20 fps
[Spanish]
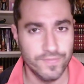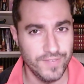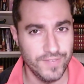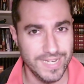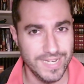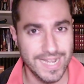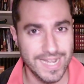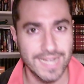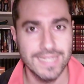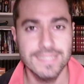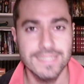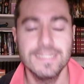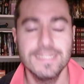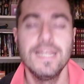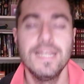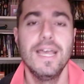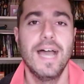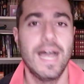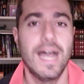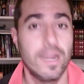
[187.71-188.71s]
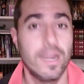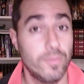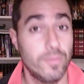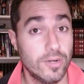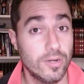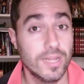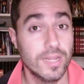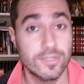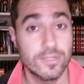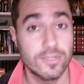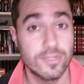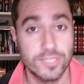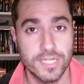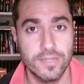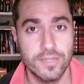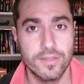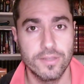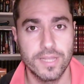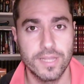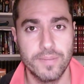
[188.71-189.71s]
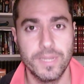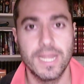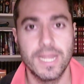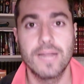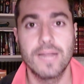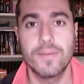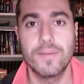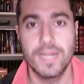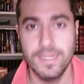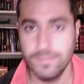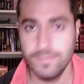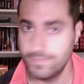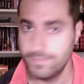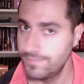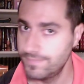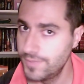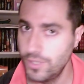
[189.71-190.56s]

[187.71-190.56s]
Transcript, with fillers: finales, a lo mejor la he conseguido terminar, ¿vale?